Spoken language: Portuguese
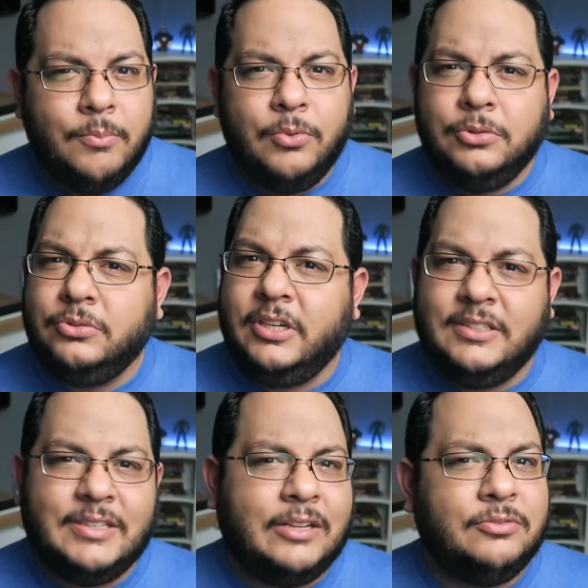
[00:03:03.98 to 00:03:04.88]
Muito
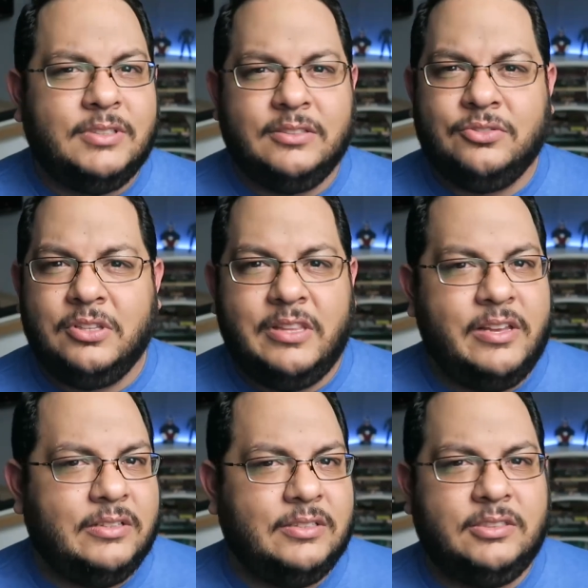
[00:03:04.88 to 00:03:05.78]
utilizado nos anos
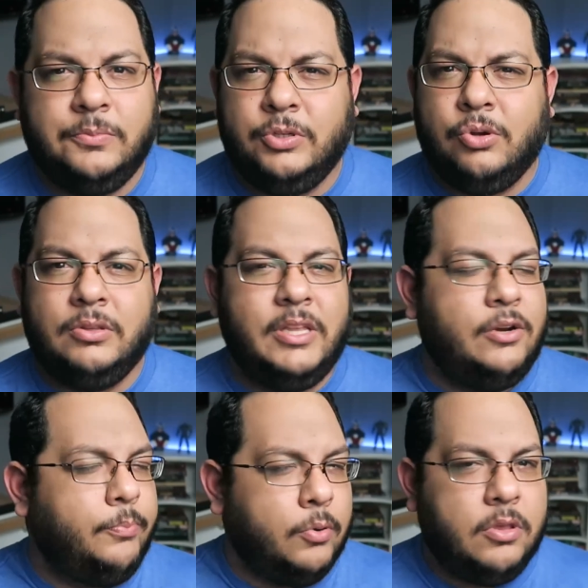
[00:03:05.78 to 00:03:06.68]
80, esse tipo de
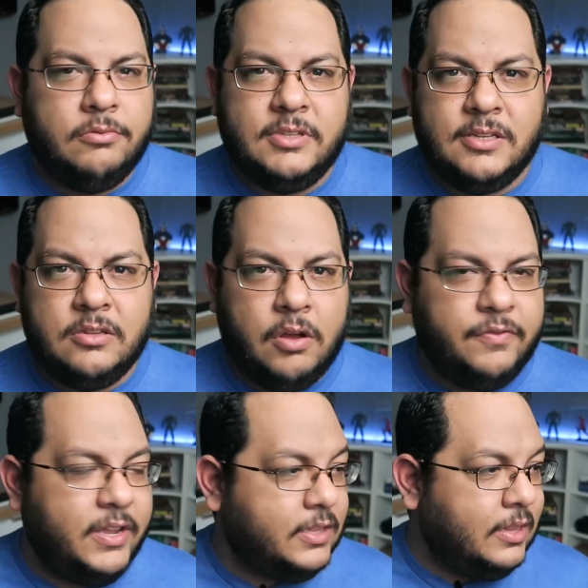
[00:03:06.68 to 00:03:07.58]
roteiro, um pouquinho nos anos
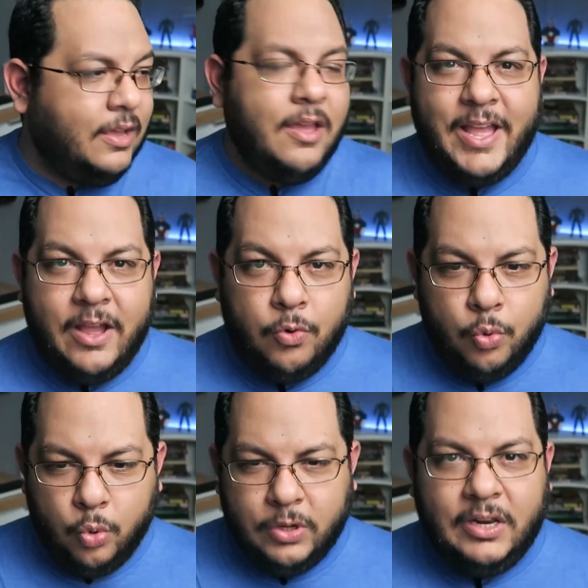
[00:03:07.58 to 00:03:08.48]
90, né? É,
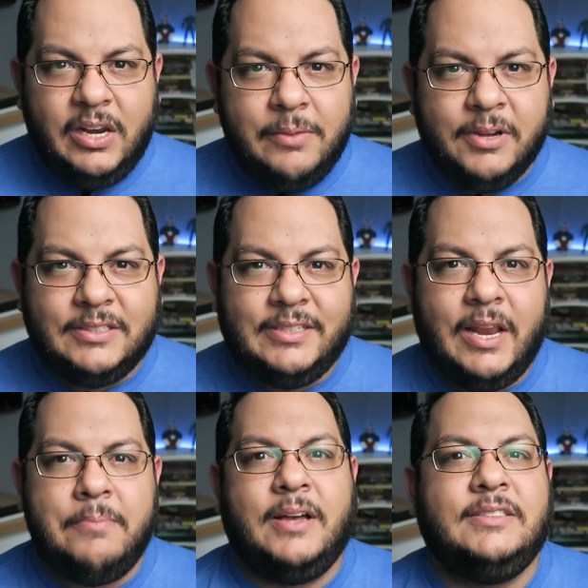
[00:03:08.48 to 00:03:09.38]
o, o clímax,
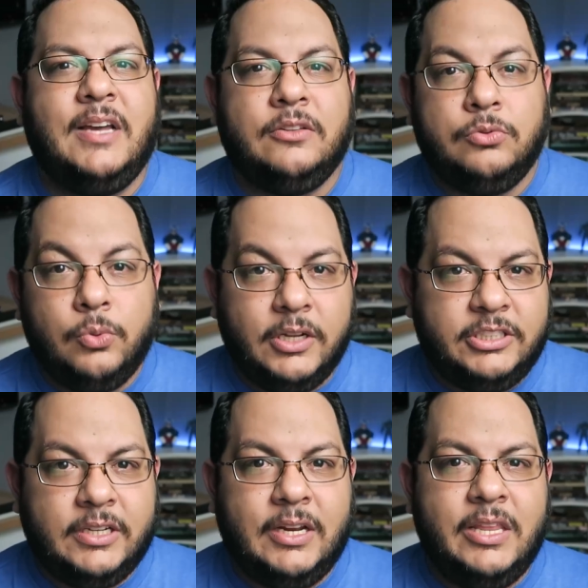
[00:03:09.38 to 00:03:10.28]
ele é baseado no
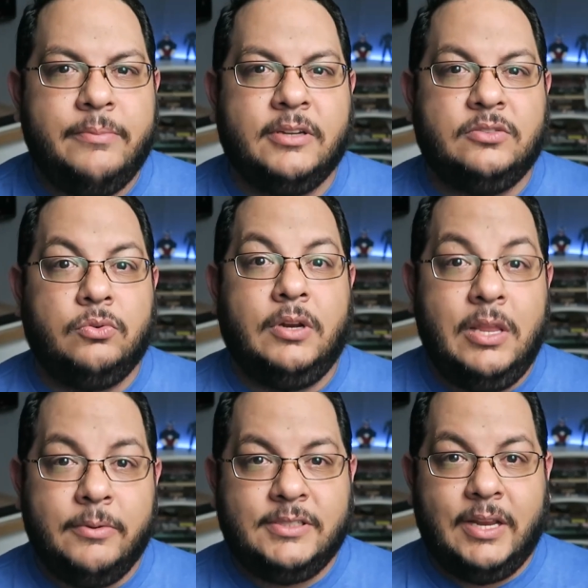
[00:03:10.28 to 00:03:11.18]
anticlímax, o
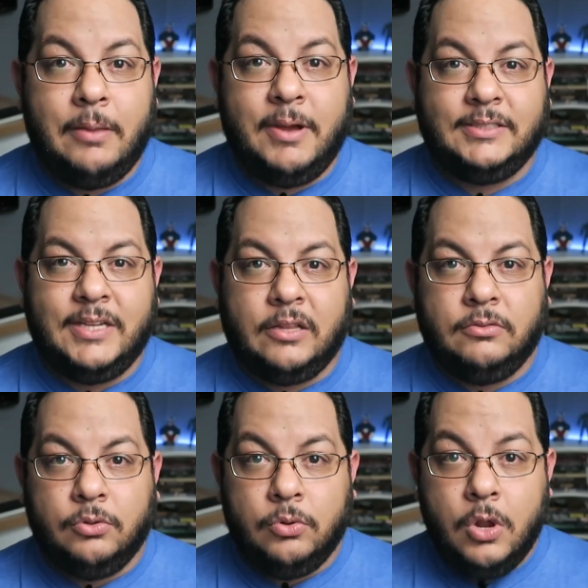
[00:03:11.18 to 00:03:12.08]
clímax, ele é baseado
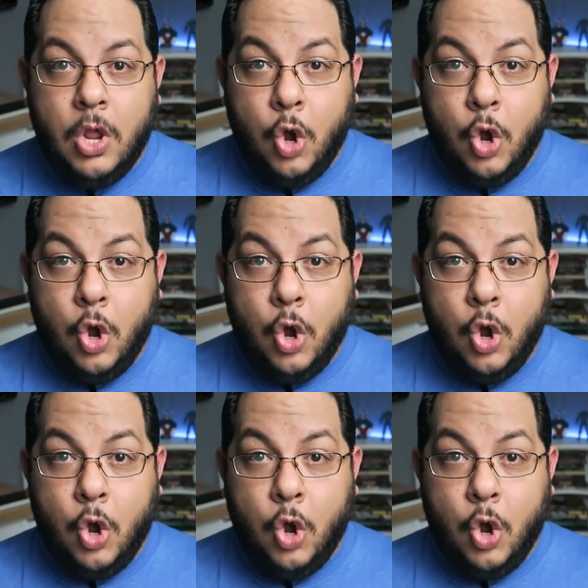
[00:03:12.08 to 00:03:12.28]
no